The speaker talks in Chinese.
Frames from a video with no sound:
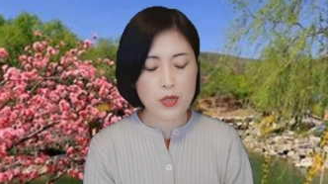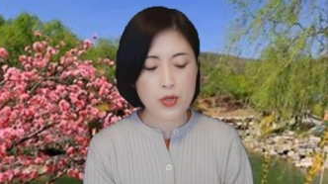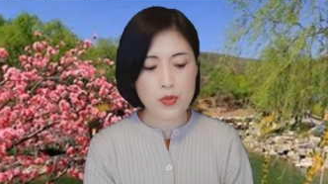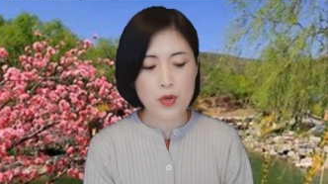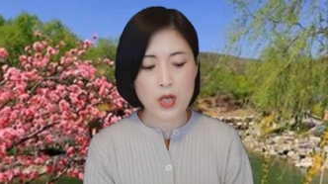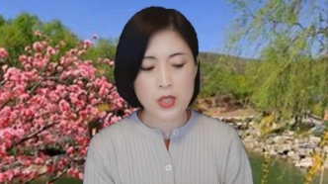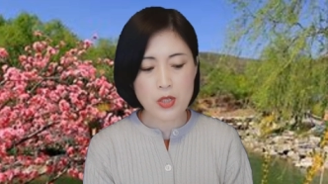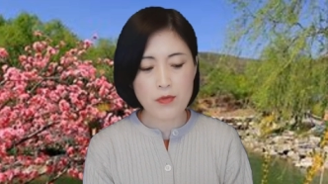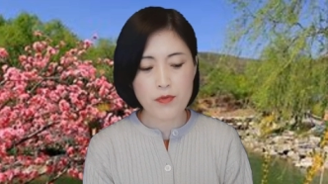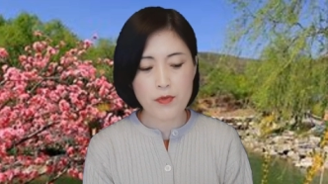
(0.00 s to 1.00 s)
示说，
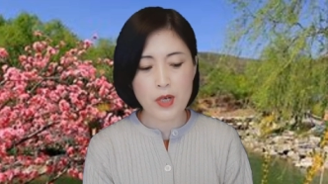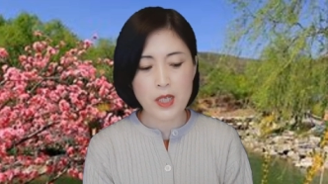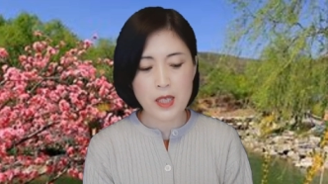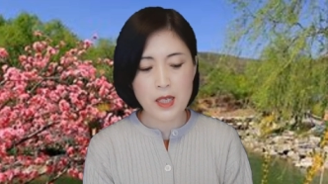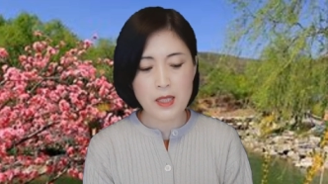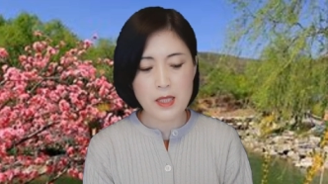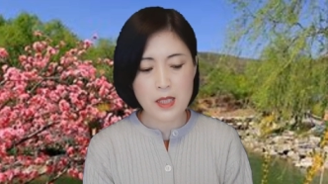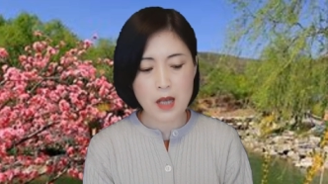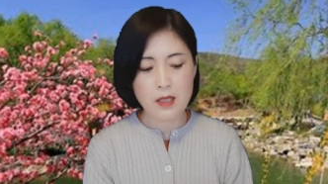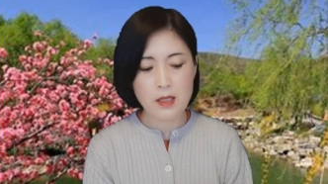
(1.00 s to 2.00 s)
政府应
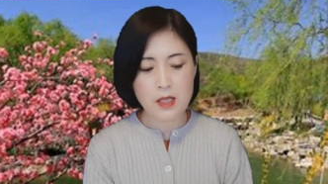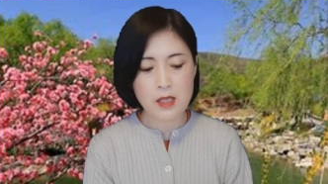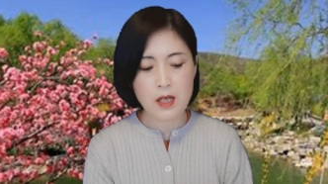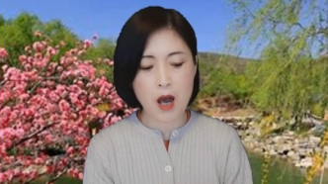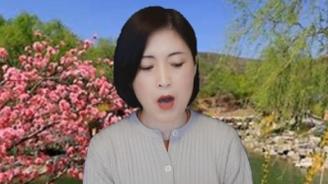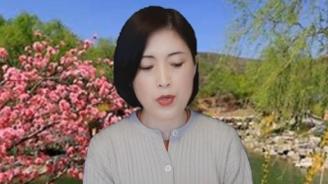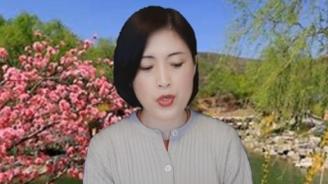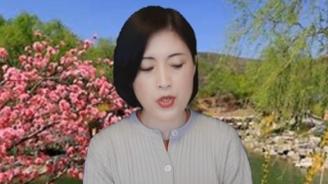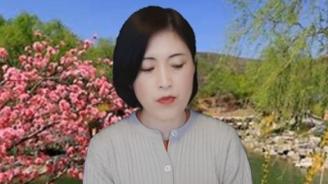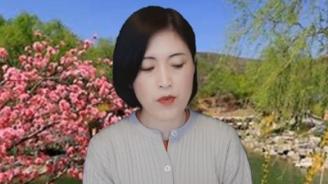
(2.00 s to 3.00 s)
将思考
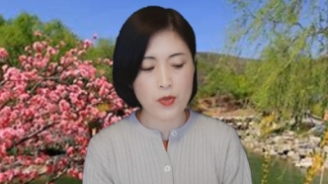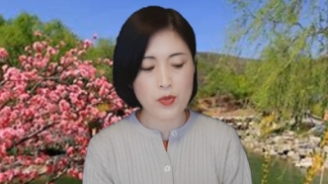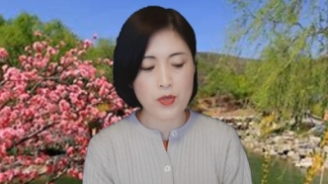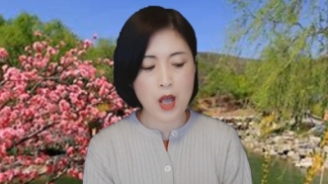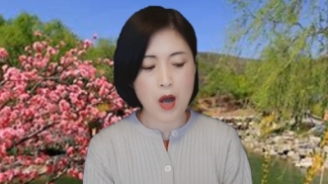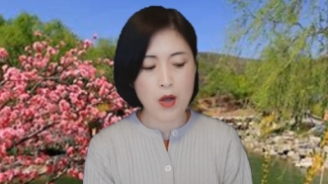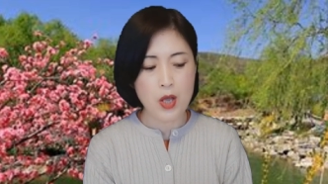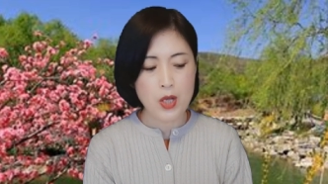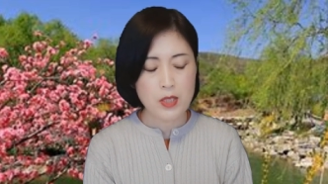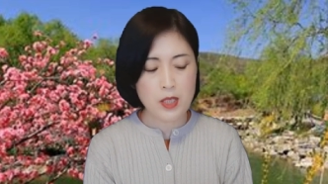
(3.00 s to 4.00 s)
是否需要
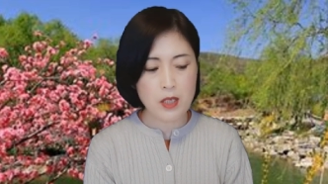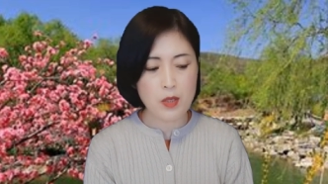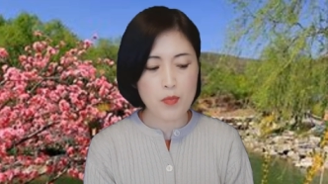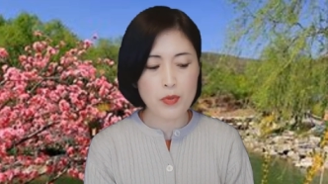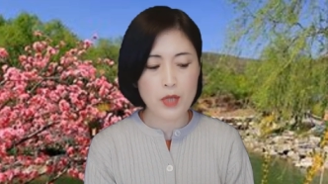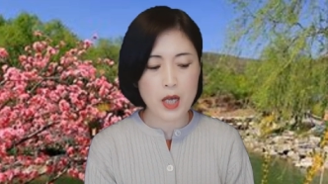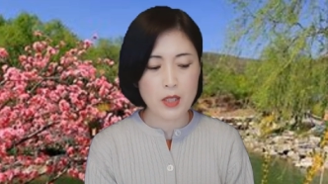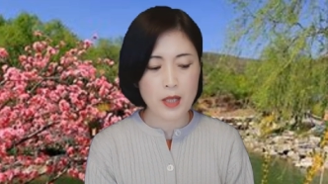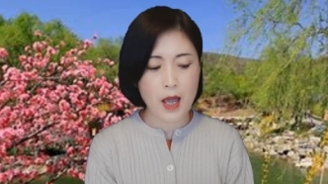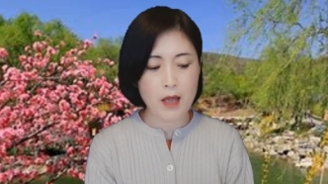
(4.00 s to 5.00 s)
进一步
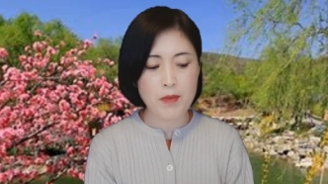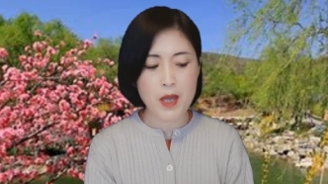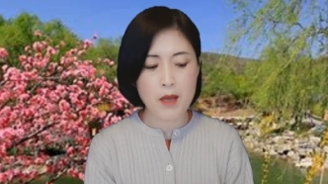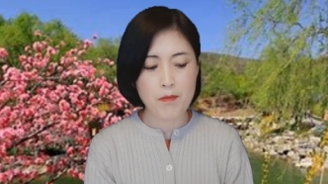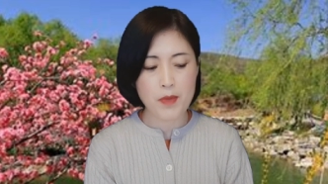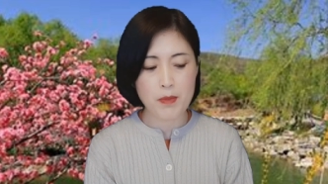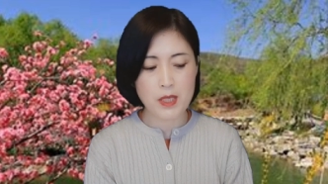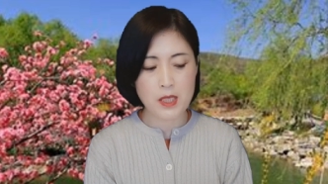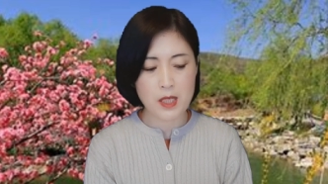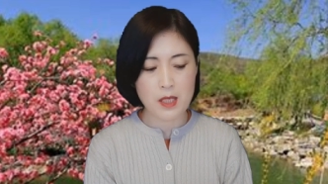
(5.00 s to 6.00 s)
的改变
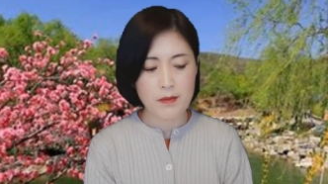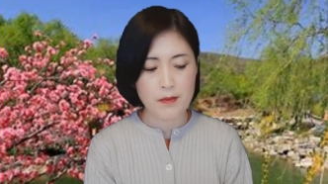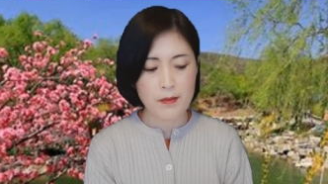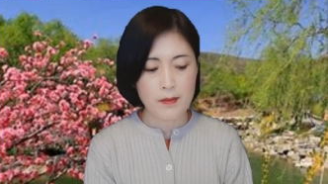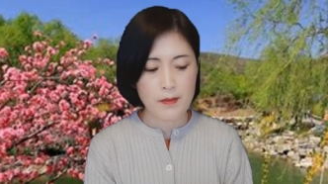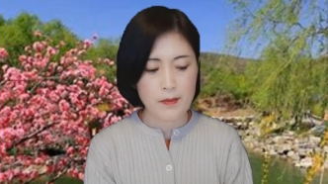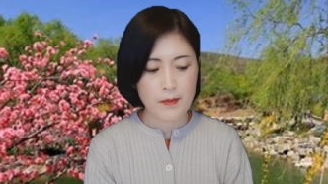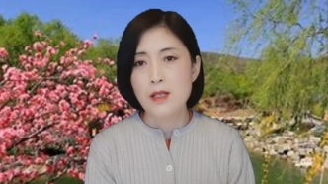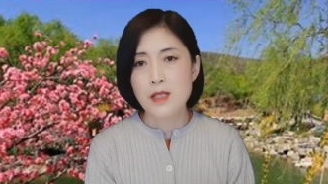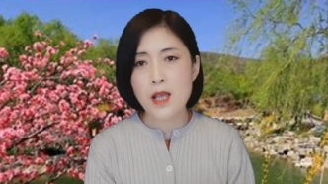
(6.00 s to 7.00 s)
BBC。
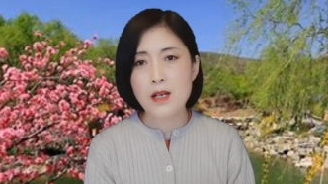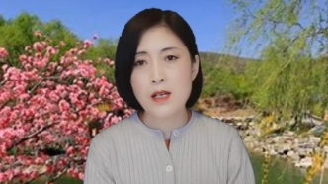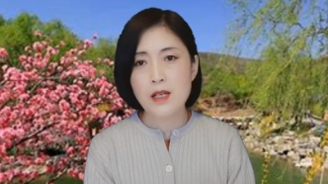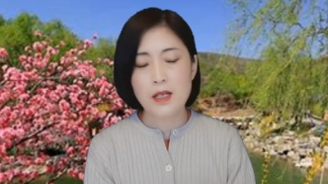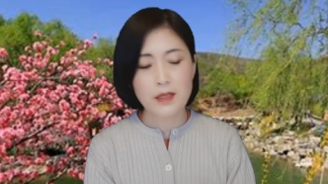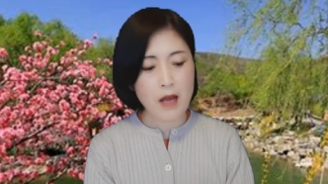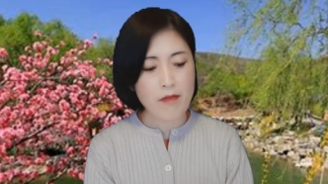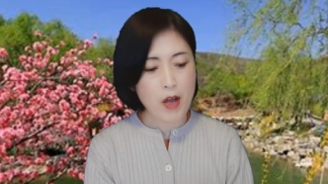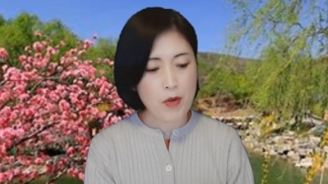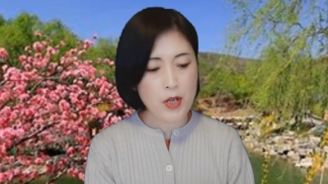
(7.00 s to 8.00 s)
现任的大
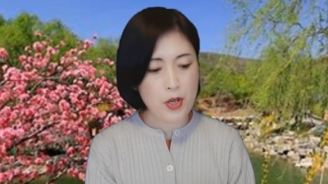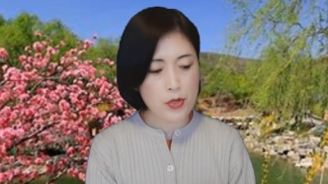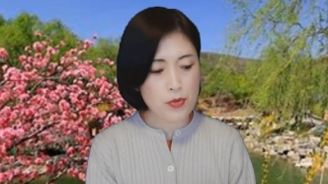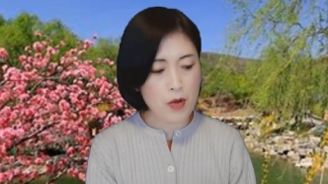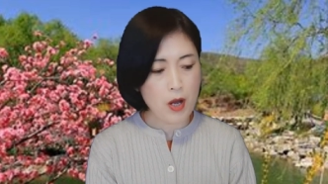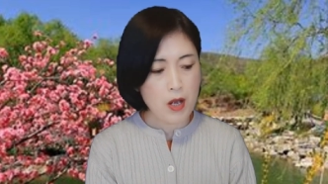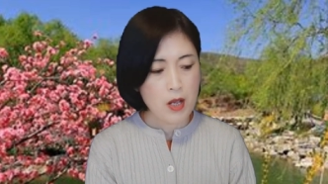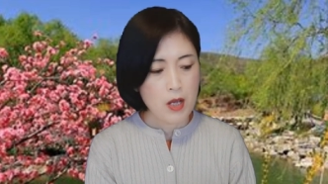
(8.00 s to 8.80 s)
法官也说。